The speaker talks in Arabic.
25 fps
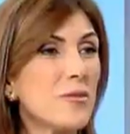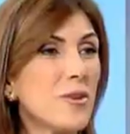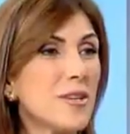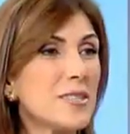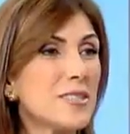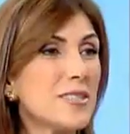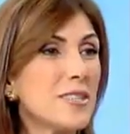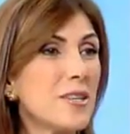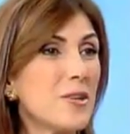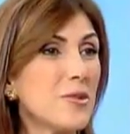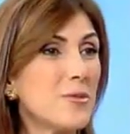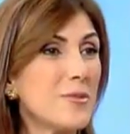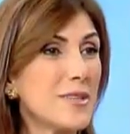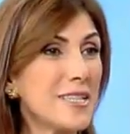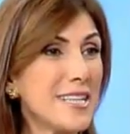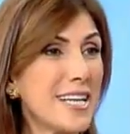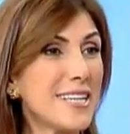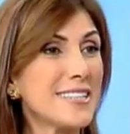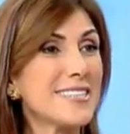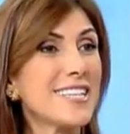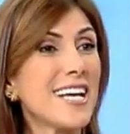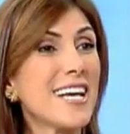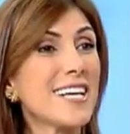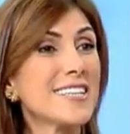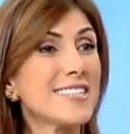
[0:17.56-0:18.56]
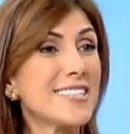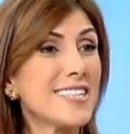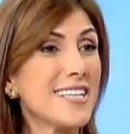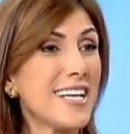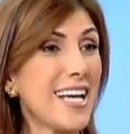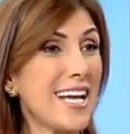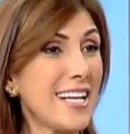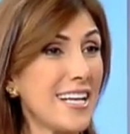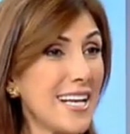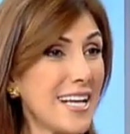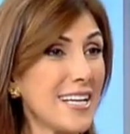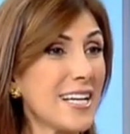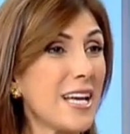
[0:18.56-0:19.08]
مواضيع ومنها
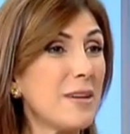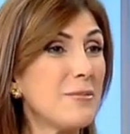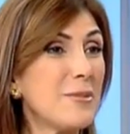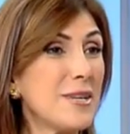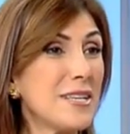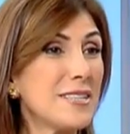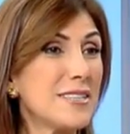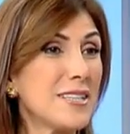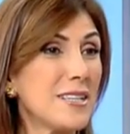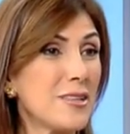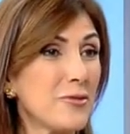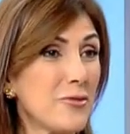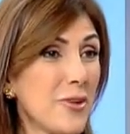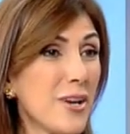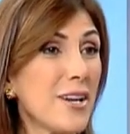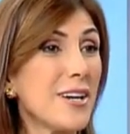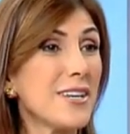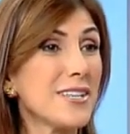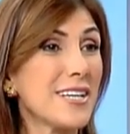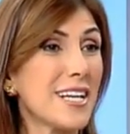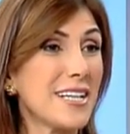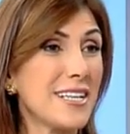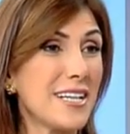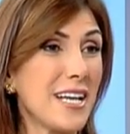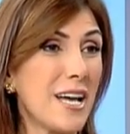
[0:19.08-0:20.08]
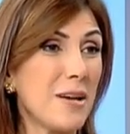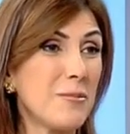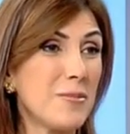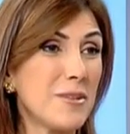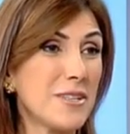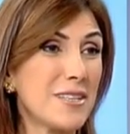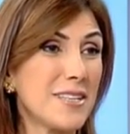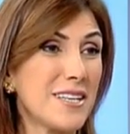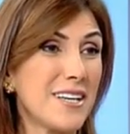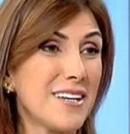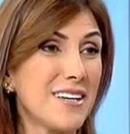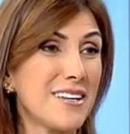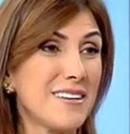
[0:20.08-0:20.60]
التغذيه هلا كمان الفقره اللي
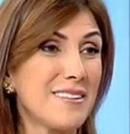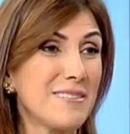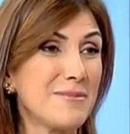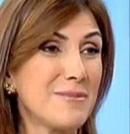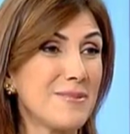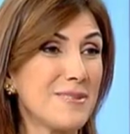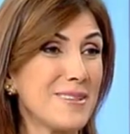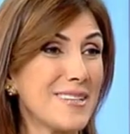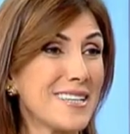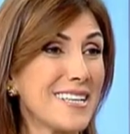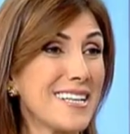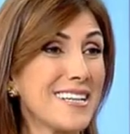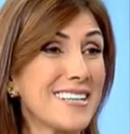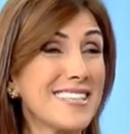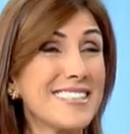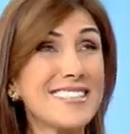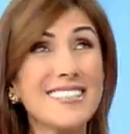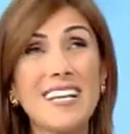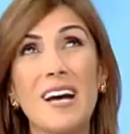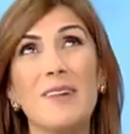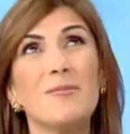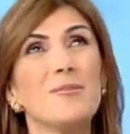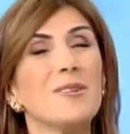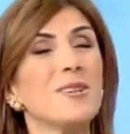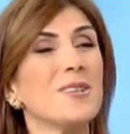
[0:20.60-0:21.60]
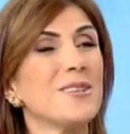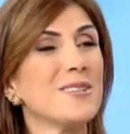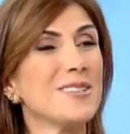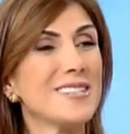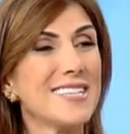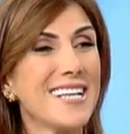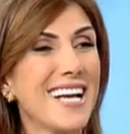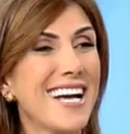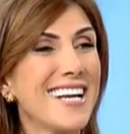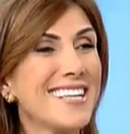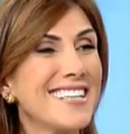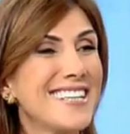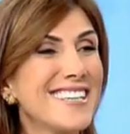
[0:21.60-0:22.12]
قبلنا كنت عم
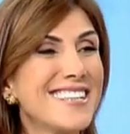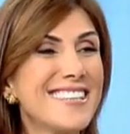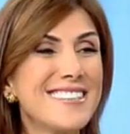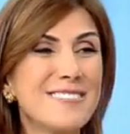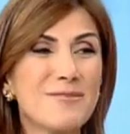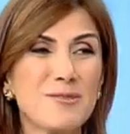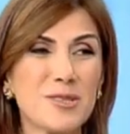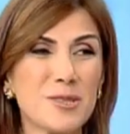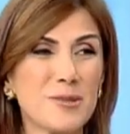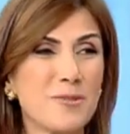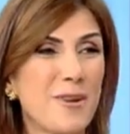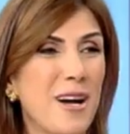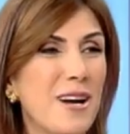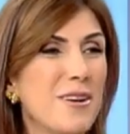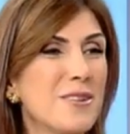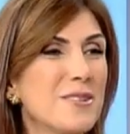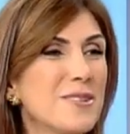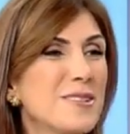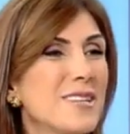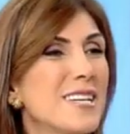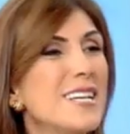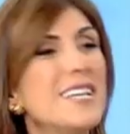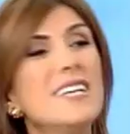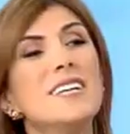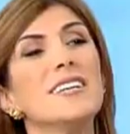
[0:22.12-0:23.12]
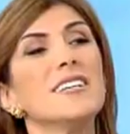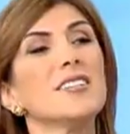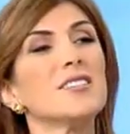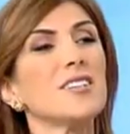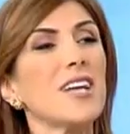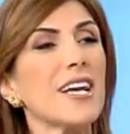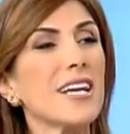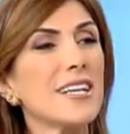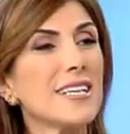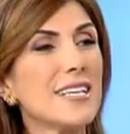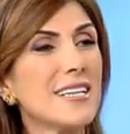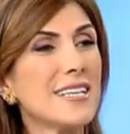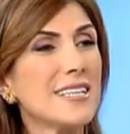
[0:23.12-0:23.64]
كمان كان عم يعني يحكي عن الاكل صح
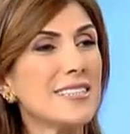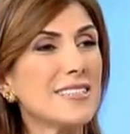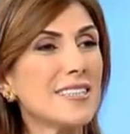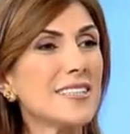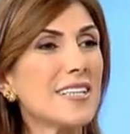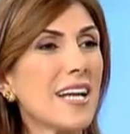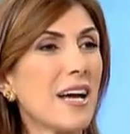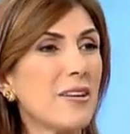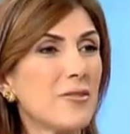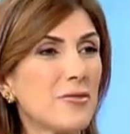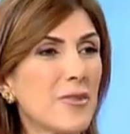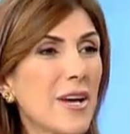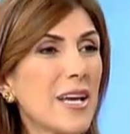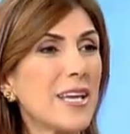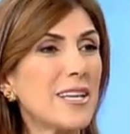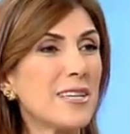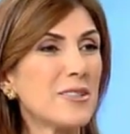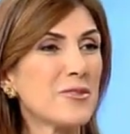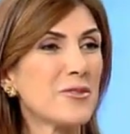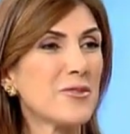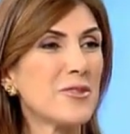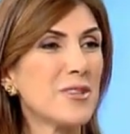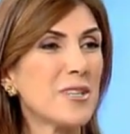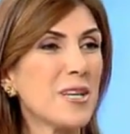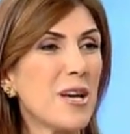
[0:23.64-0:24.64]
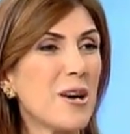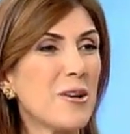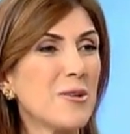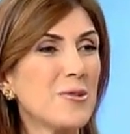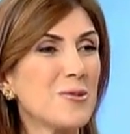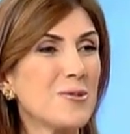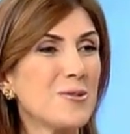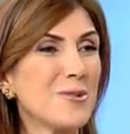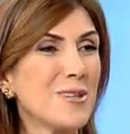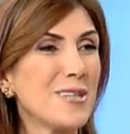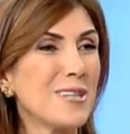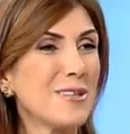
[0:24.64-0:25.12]
شغله كثير عم فكر فيها نعم.